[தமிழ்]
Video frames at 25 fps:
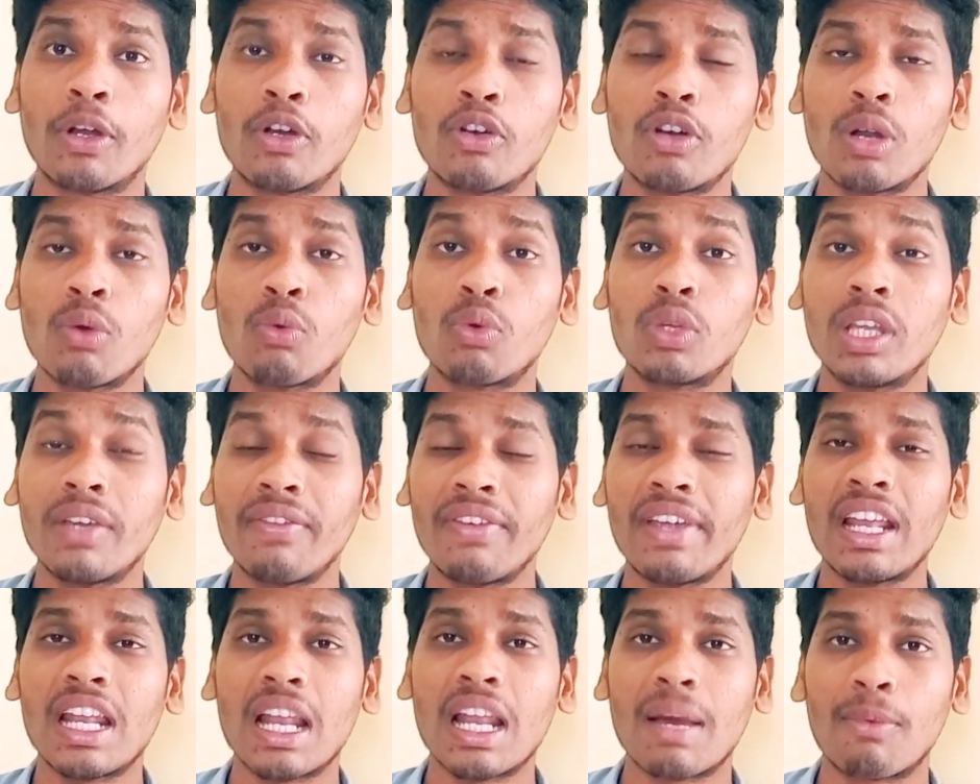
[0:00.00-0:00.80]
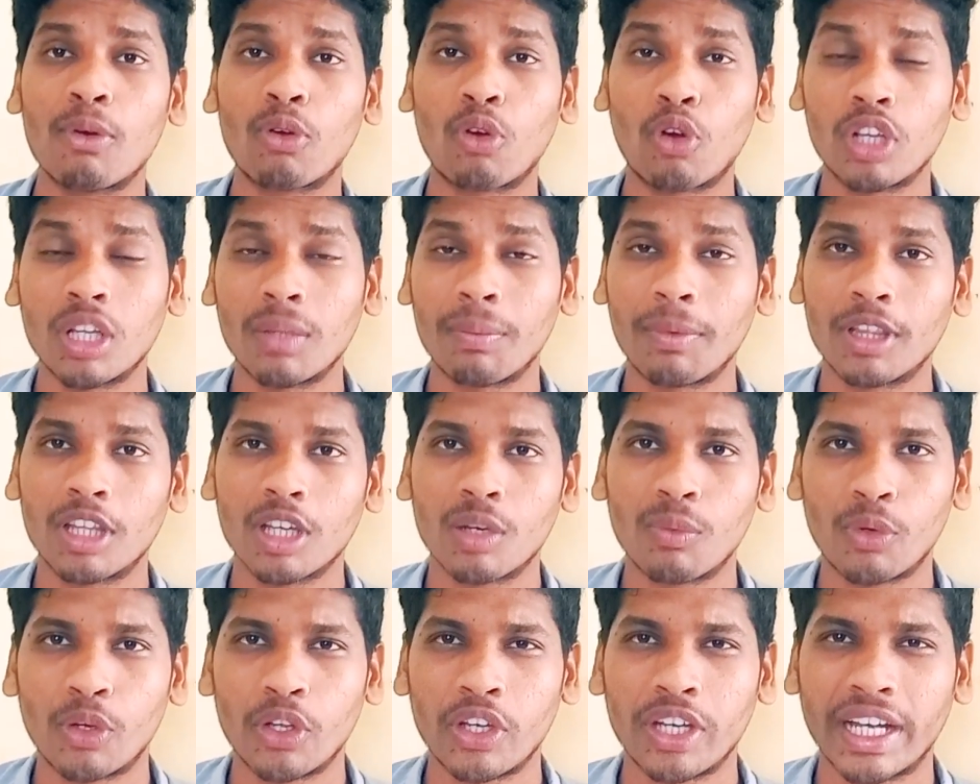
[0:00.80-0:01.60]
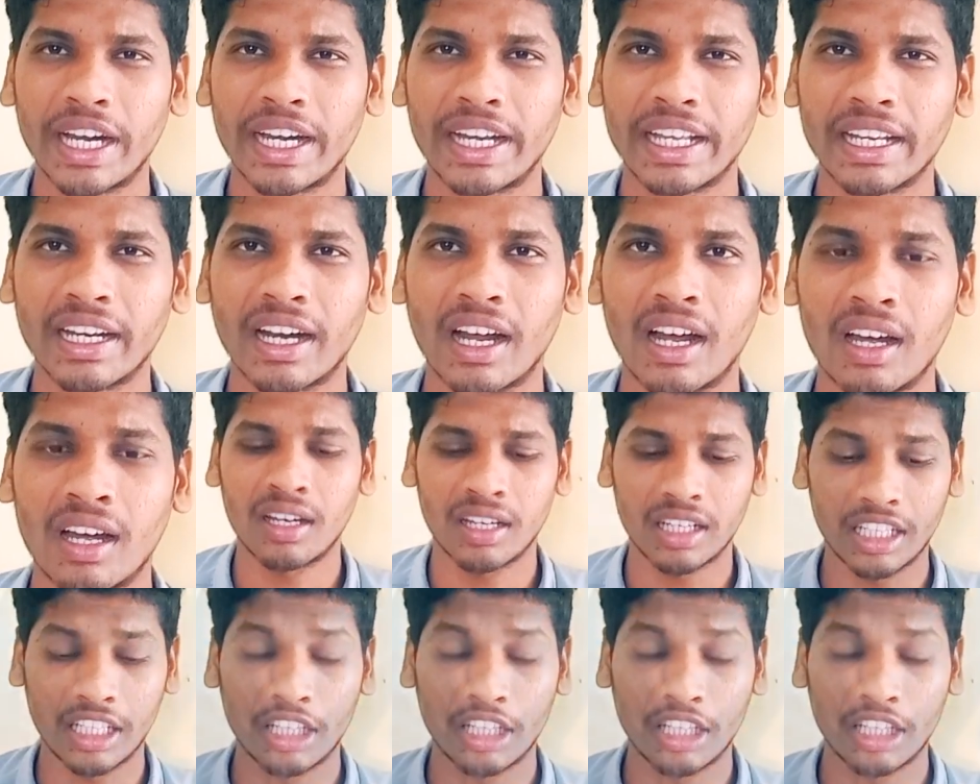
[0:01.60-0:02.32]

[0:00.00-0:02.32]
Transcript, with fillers: ஒரு பெண்ணோட உதவியே இல்லாமல் குழந்தை பெற்றுக்க முடியும்னு கேட்டிங்கன்னா